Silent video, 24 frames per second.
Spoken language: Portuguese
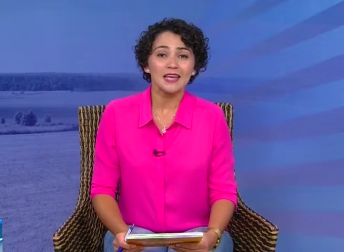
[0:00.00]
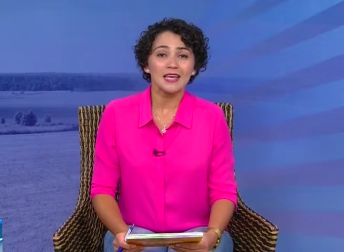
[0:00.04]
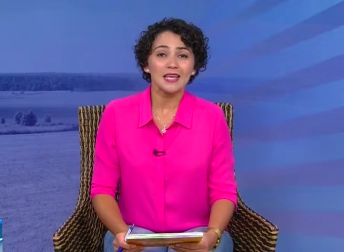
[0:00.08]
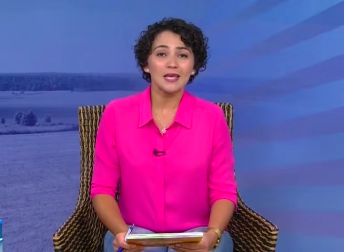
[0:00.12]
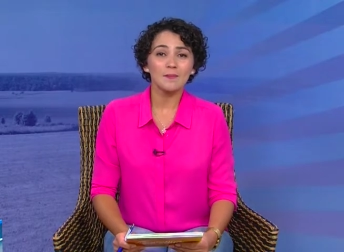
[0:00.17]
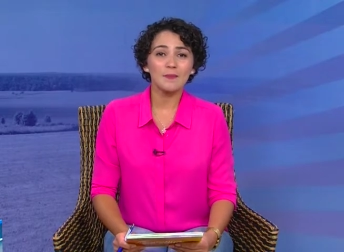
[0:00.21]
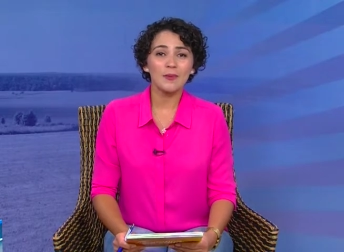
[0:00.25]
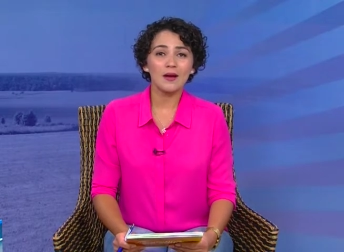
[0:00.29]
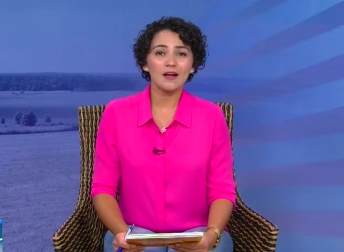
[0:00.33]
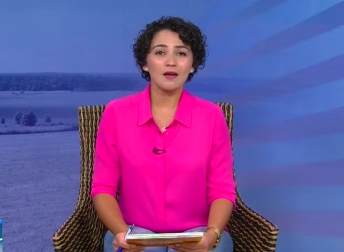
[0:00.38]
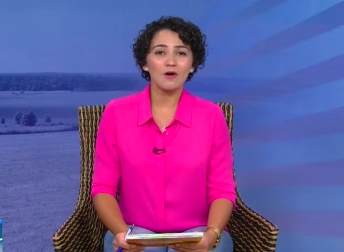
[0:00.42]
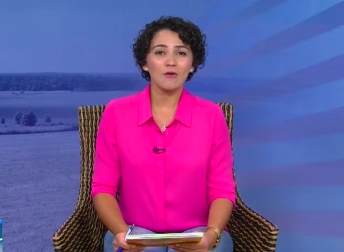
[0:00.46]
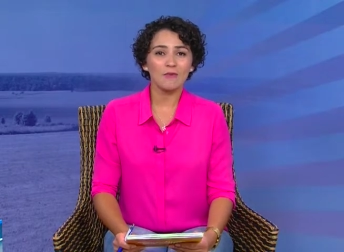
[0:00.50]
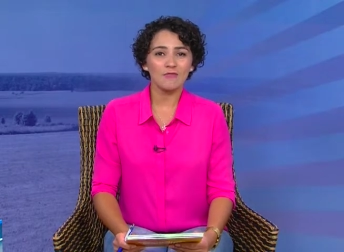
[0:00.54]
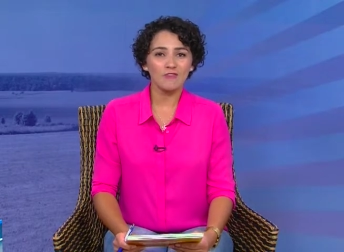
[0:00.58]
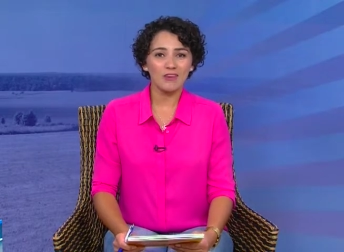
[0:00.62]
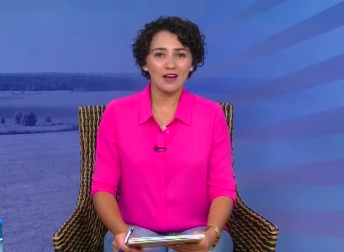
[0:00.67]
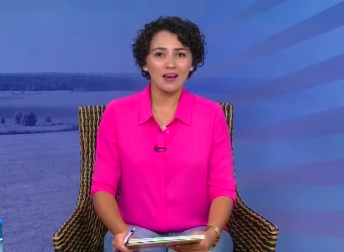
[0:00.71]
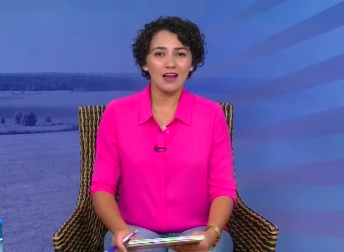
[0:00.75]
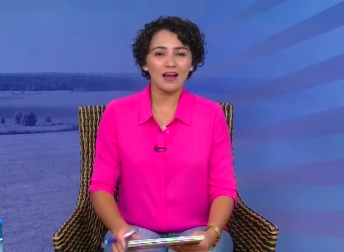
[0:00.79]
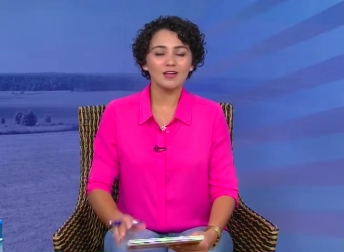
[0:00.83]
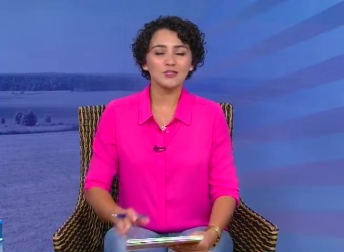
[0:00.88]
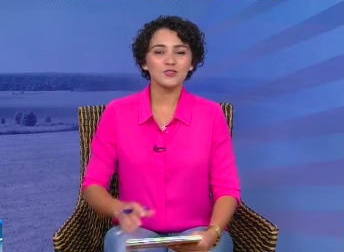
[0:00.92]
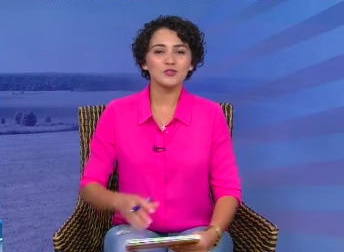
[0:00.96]
E para
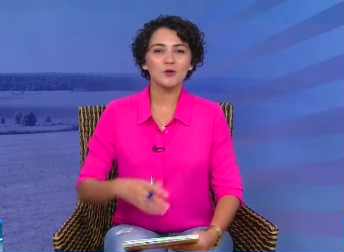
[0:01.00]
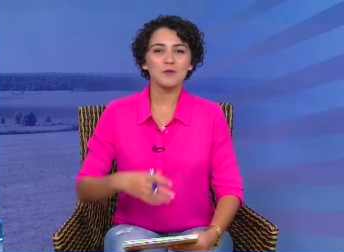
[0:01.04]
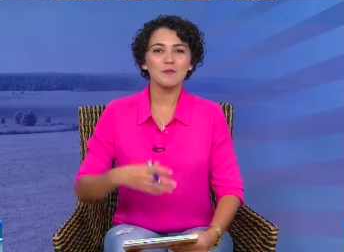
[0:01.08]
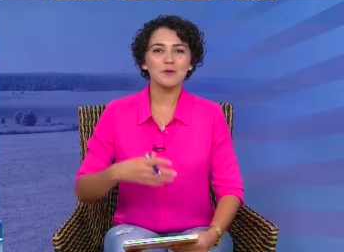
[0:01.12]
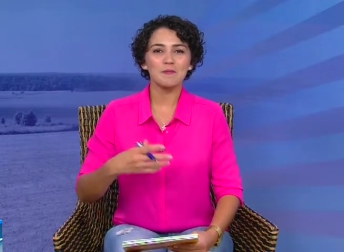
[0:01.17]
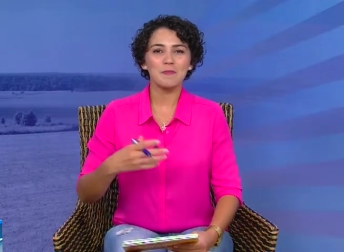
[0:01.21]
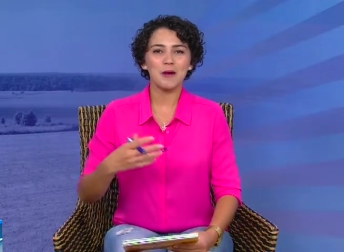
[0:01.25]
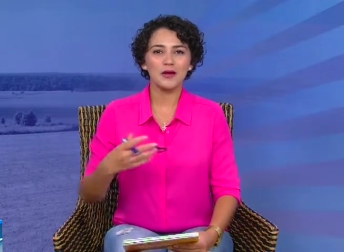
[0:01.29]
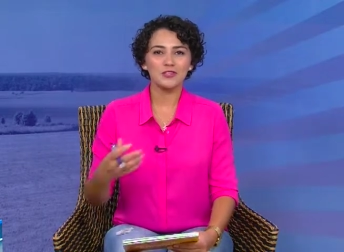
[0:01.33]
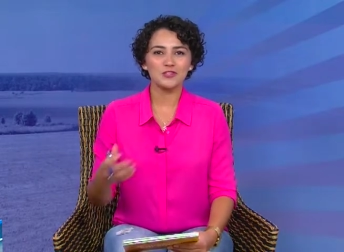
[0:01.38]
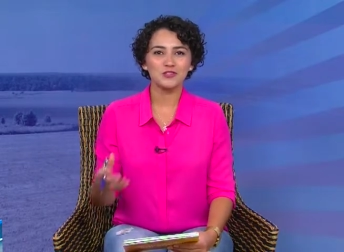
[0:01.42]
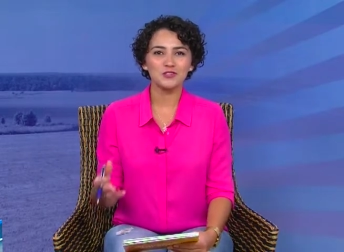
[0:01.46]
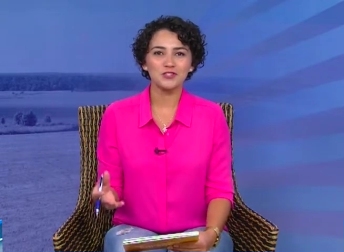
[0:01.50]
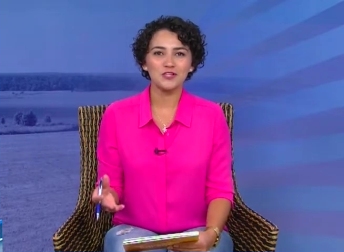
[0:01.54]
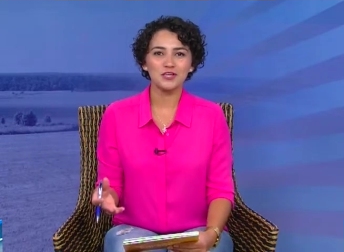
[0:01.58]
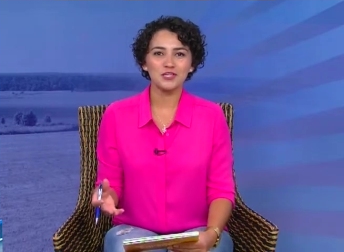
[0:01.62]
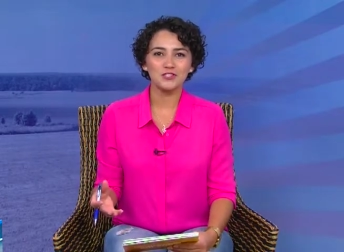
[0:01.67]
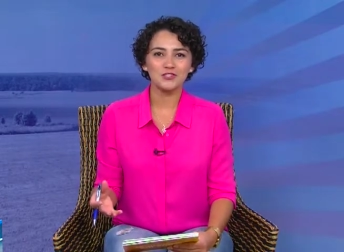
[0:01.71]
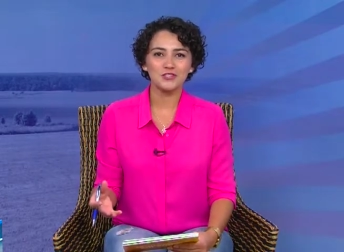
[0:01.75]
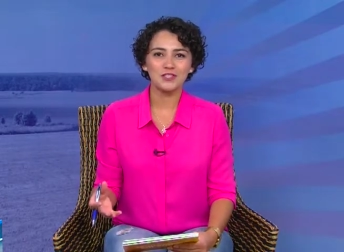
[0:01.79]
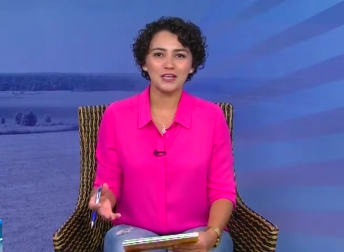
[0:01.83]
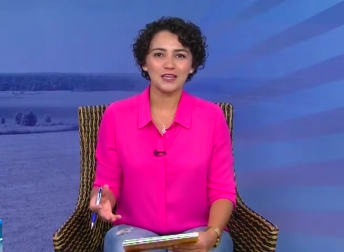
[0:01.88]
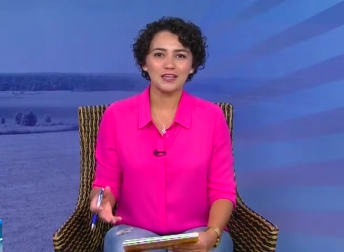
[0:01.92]
falar sobre mastite,